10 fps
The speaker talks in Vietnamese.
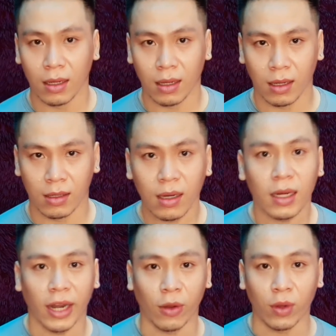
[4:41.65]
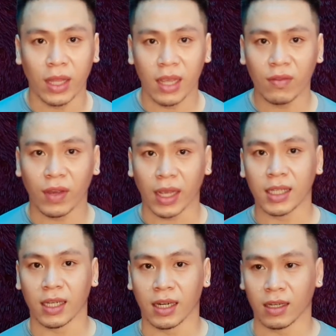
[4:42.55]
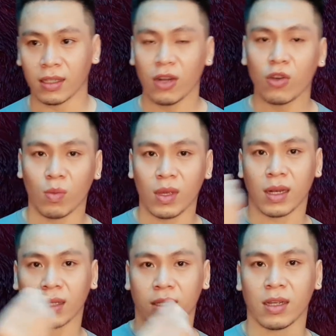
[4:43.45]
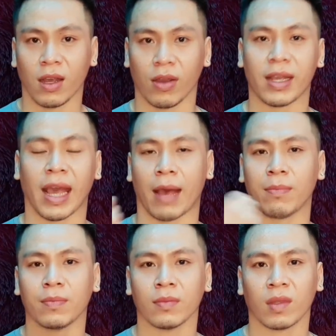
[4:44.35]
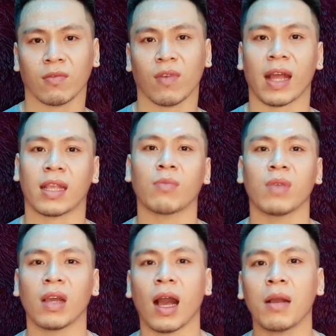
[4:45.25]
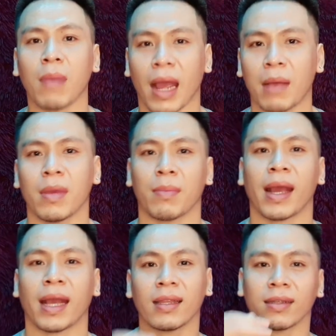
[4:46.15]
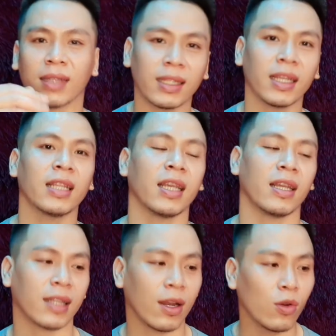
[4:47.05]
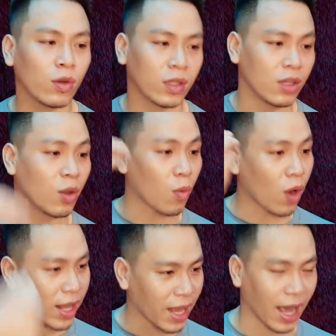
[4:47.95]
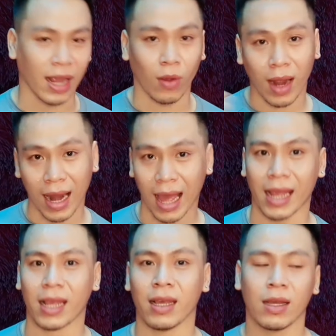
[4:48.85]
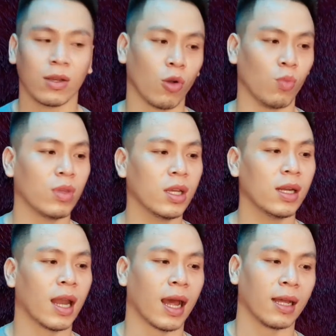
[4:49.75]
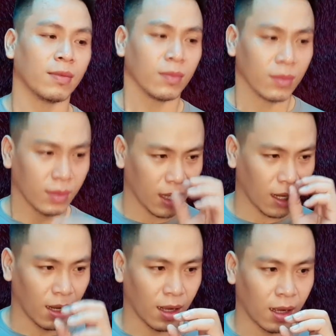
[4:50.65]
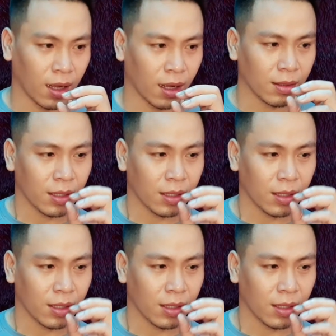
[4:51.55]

uh, rất là nổi tiếng về cái sự nữ tính cũng như là sự gợi cảm và trong những ấn bản mà mang cái từ sexy thì người ta luôn sử dụng hoa nhài hoa lại cũng như là uh,